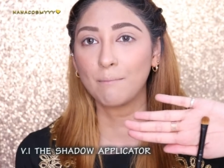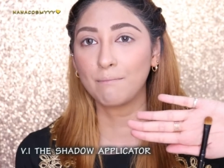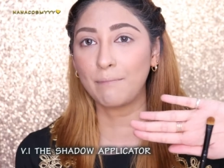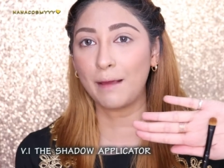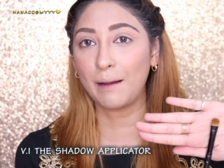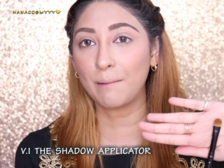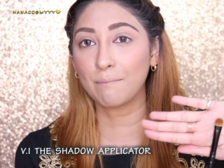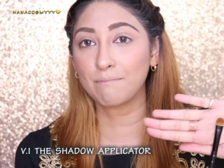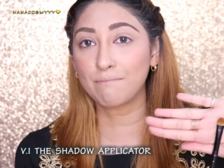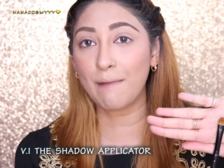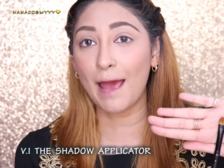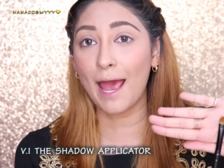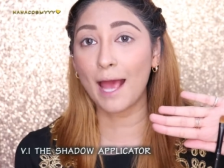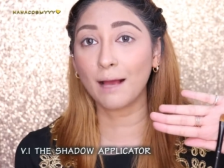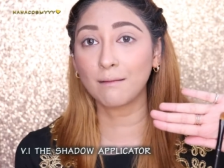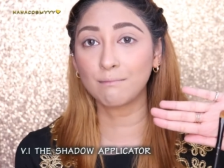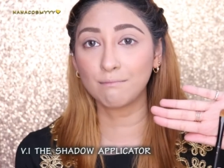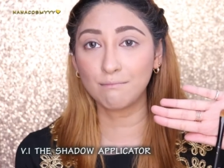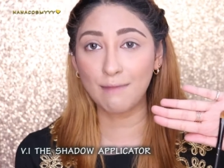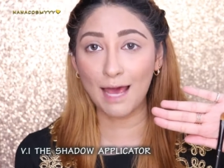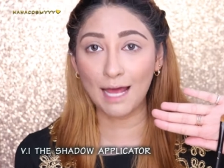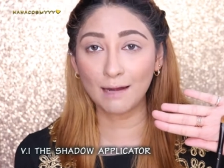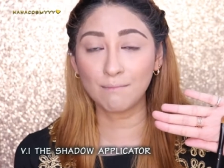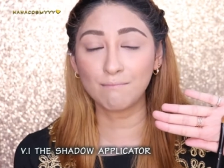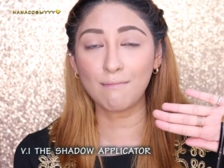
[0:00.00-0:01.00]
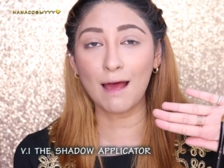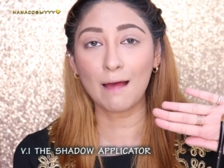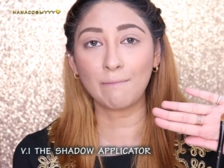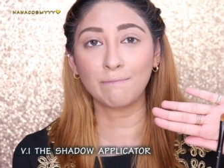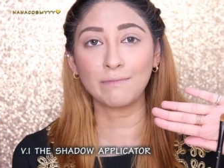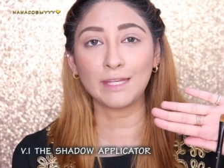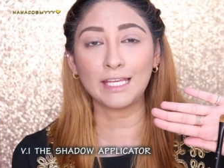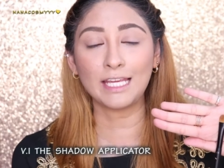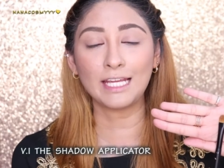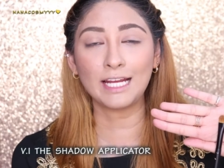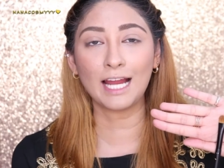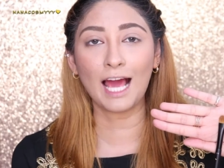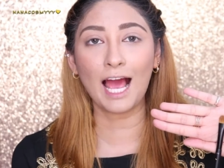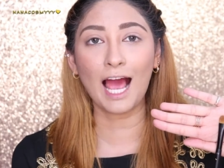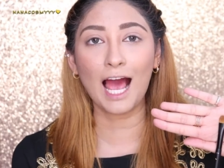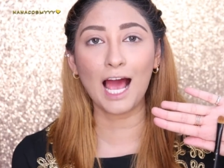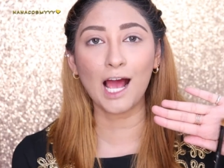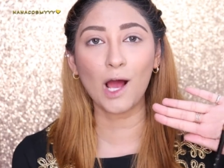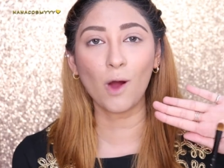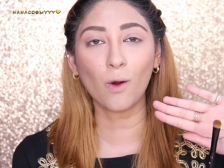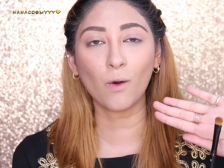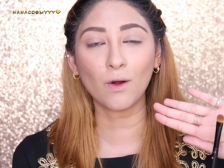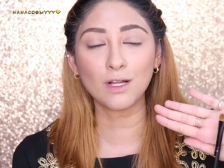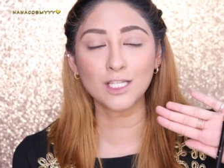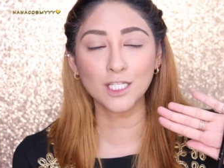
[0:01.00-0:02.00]
เป็นแป้งแบนแบบนี้นะคะ
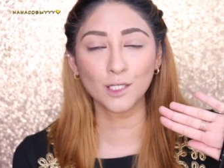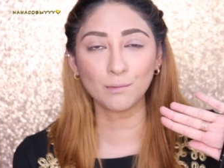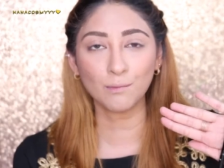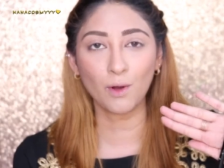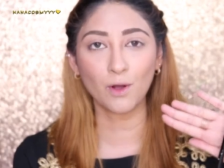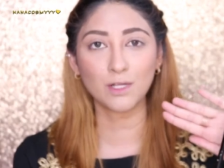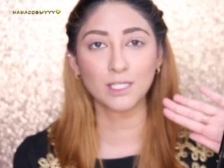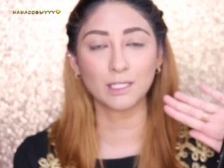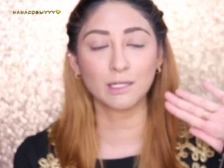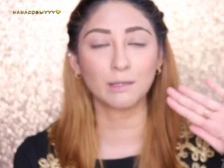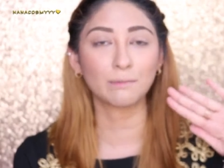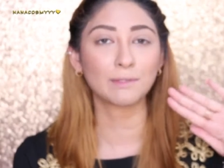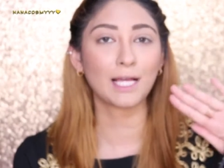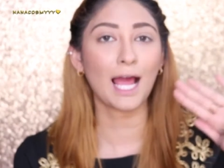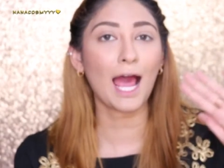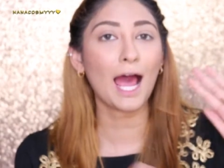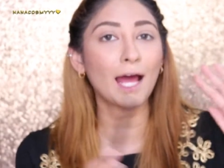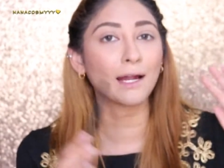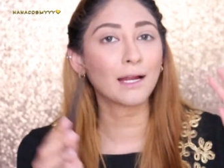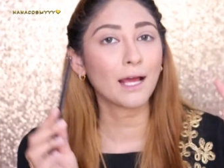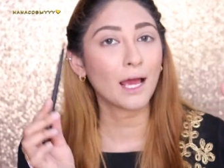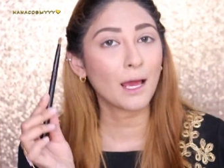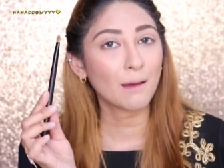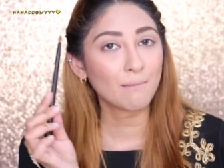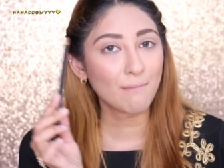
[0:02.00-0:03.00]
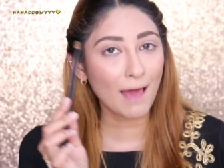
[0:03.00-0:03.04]
เขาก็จะเหมาะสำหรับการ